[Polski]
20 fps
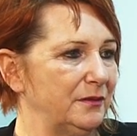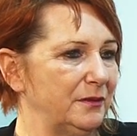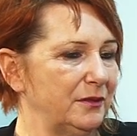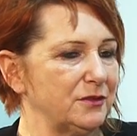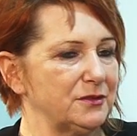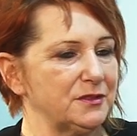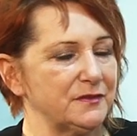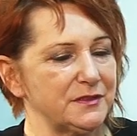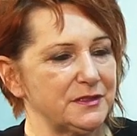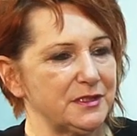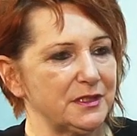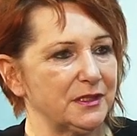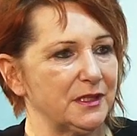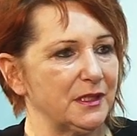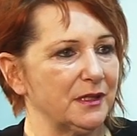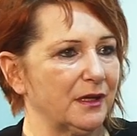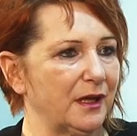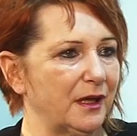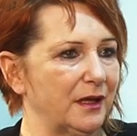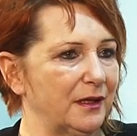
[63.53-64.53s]
No i oczywiście
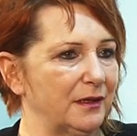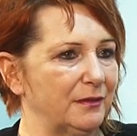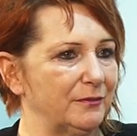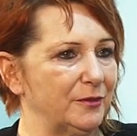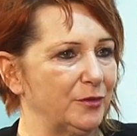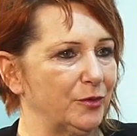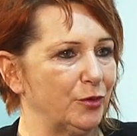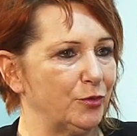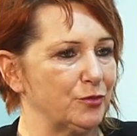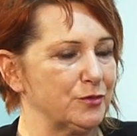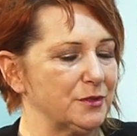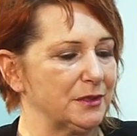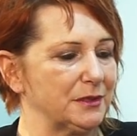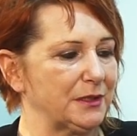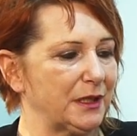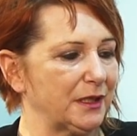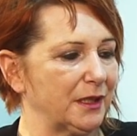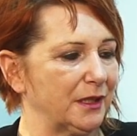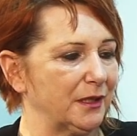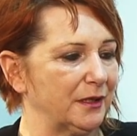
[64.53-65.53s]
kilka e, różnych
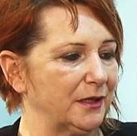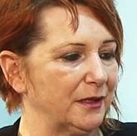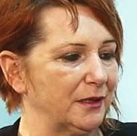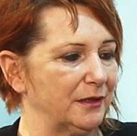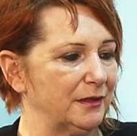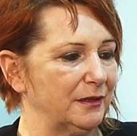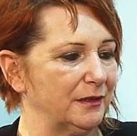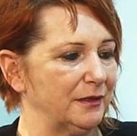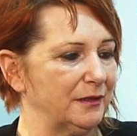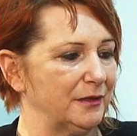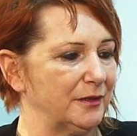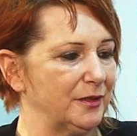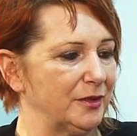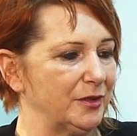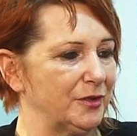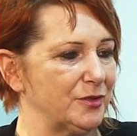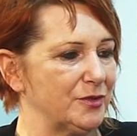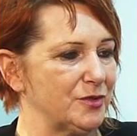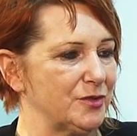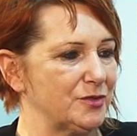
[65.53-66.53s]
takich e,
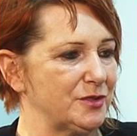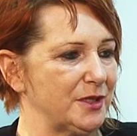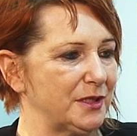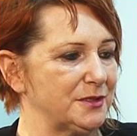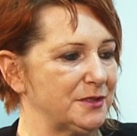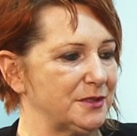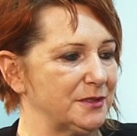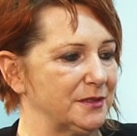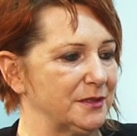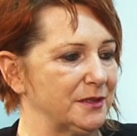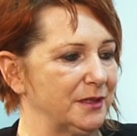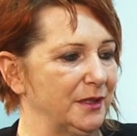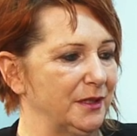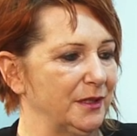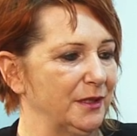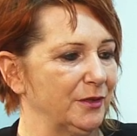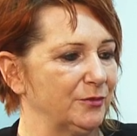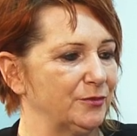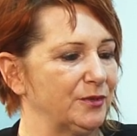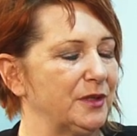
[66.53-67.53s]
e, rzeczy,
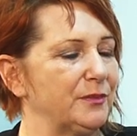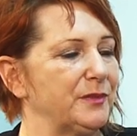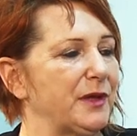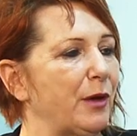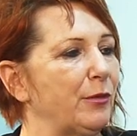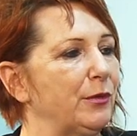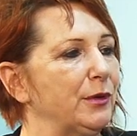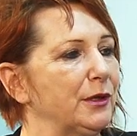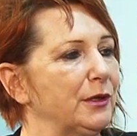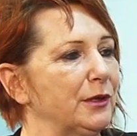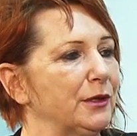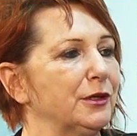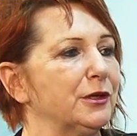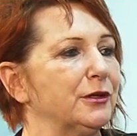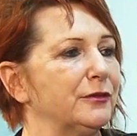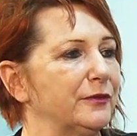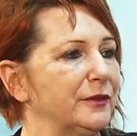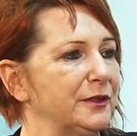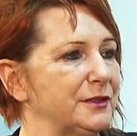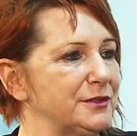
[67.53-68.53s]
które miały
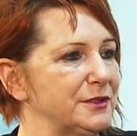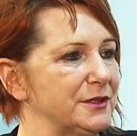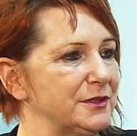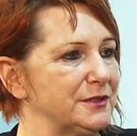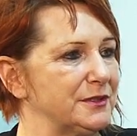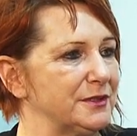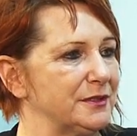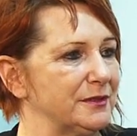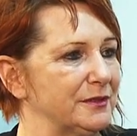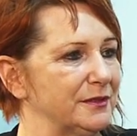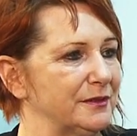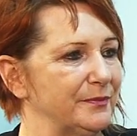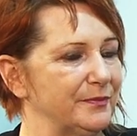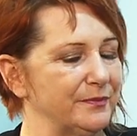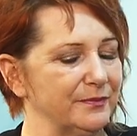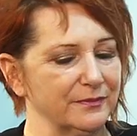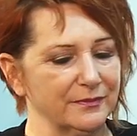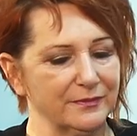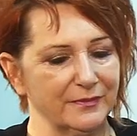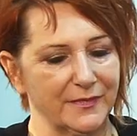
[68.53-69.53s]
chwycić
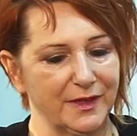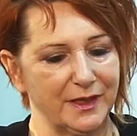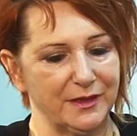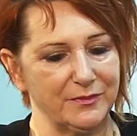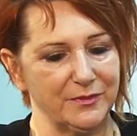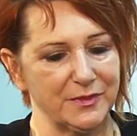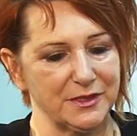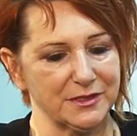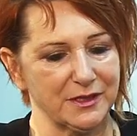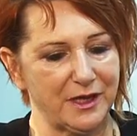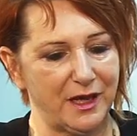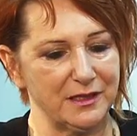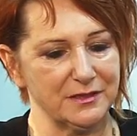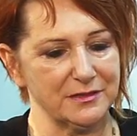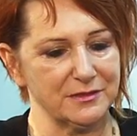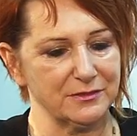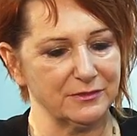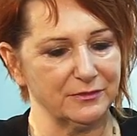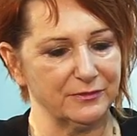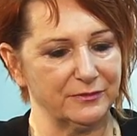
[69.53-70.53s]

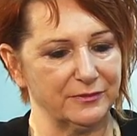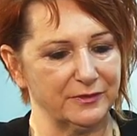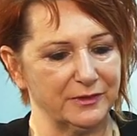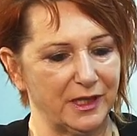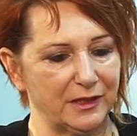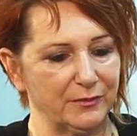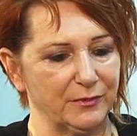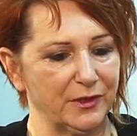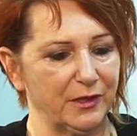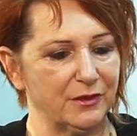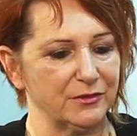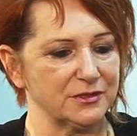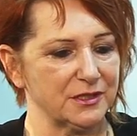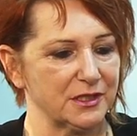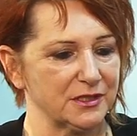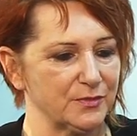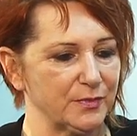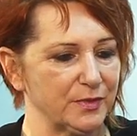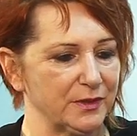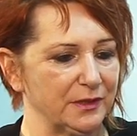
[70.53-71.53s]
mieszkańców, jakby
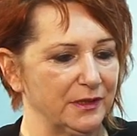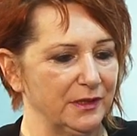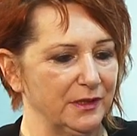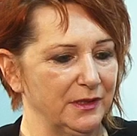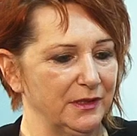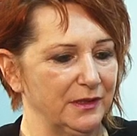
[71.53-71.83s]
chociażby